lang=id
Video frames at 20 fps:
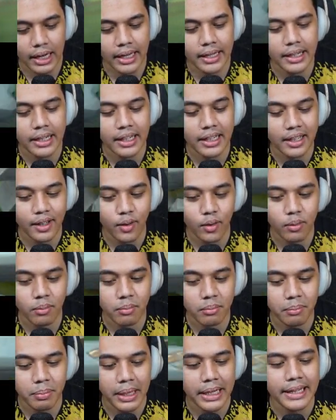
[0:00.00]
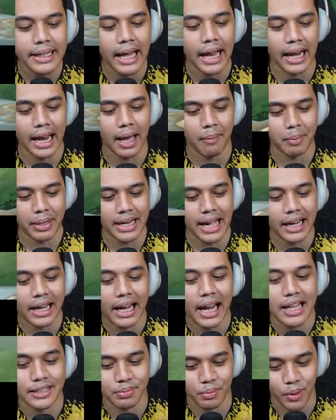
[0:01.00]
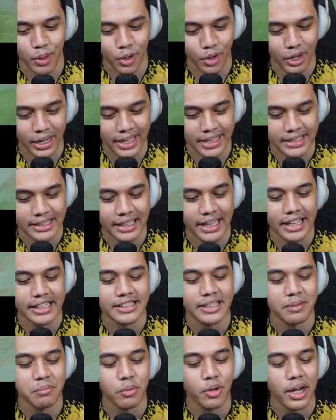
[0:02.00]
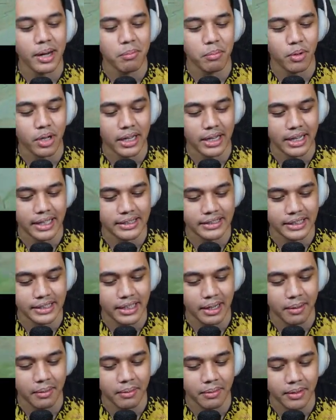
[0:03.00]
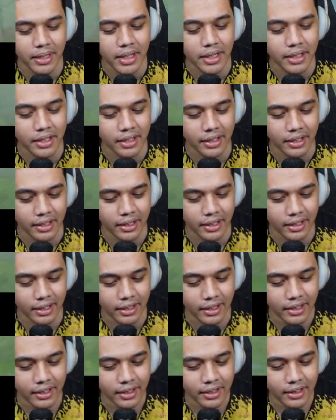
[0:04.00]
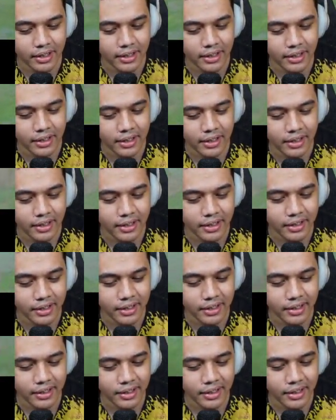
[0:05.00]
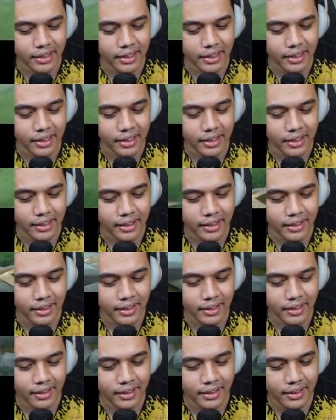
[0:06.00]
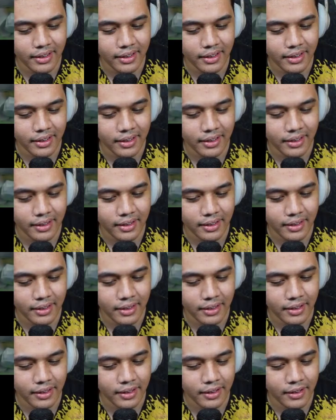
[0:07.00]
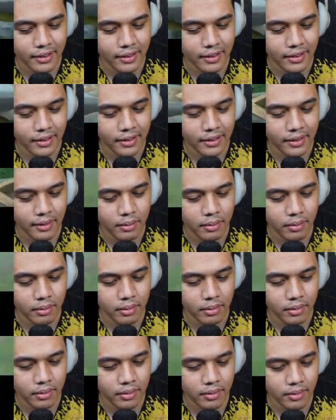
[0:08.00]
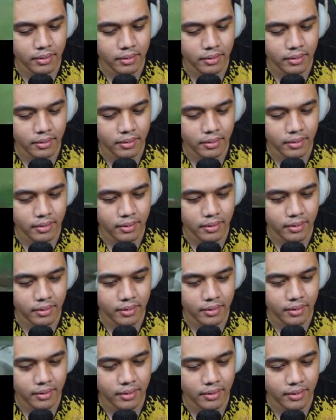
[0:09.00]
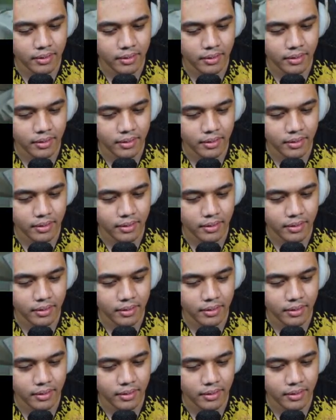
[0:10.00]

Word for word: le beda lah beda kelas bro le legendmu kan bukan legend yang ini kan percaya sama dia cowok sumpah abis abis kelar game dihina hina lu